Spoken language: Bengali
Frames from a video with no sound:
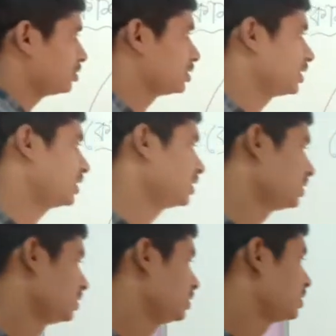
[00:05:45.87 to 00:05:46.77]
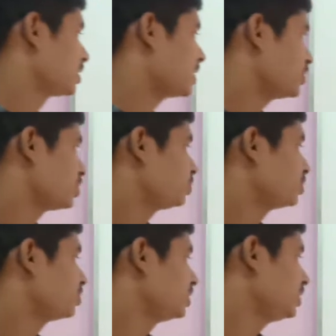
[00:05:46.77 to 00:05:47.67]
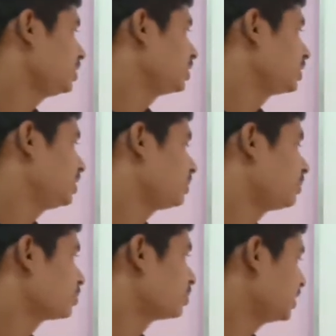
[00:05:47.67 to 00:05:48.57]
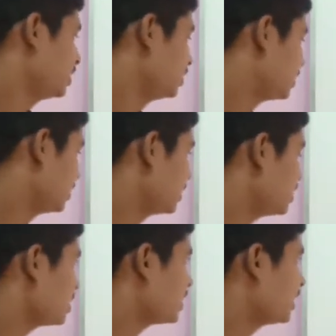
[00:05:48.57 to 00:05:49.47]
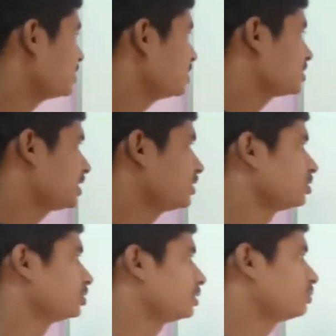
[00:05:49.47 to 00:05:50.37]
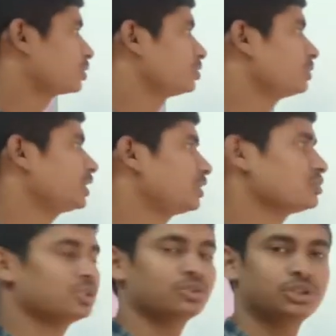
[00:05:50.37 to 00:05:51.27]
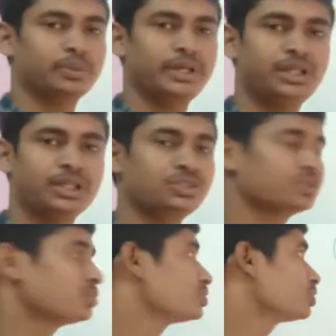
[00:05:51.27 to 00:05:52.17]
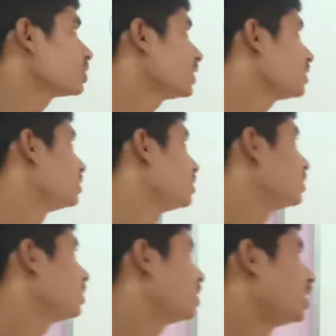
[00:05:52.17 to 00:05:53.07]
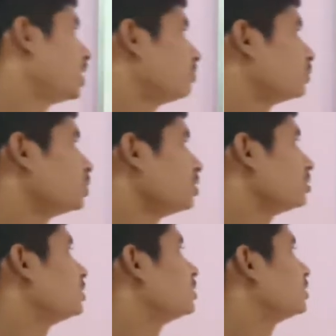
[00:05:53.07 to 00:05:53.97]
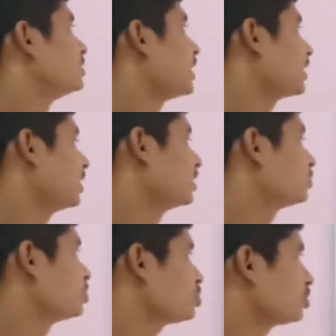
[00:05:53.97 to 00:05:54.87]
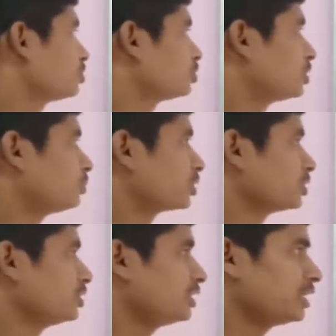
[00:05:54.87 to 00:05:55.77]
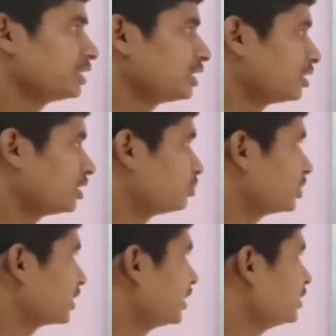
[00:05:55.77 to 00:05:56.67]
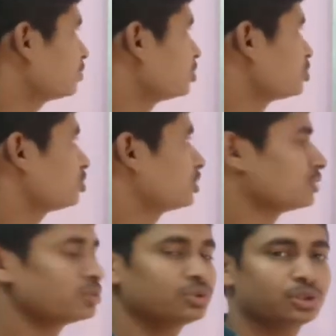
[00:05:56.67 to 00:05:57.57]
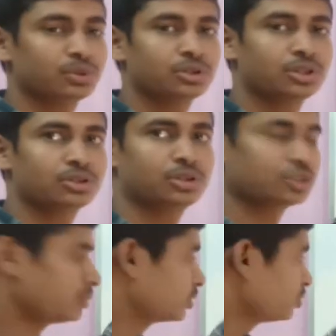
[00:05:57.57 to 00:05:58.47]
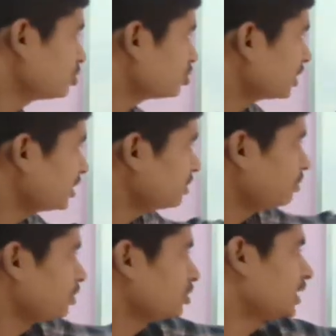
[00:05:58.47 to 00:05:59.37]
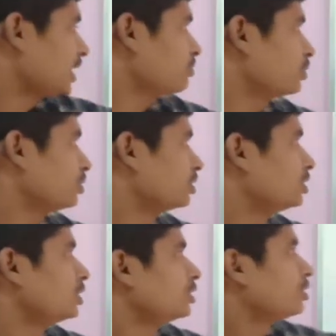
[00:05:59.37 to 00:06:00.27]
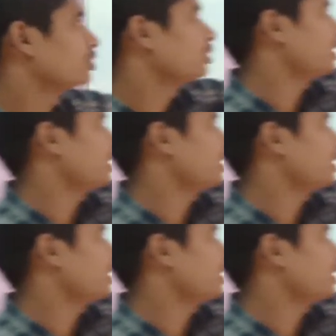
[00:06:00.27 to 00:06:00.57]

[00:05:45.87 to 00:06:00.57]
দশার কার্যপদ্ধতি কিভাবে করে তাদের কি কাজ সেইগুলো সম্পর্কে তোমাদের আলোচনা করতে হবে এটা হচ্ছে কোষ চক্রের মূল জায়গা কোষচক্র সম্পর্কে যদি লিখতে দেওয়া হয় পরীক্ষায় যে কোষচক্রের গুরুত্ব বর্ণনা করো অথবা কোষচক্রের যে বিভিন্ন ধাপগুলো অথবা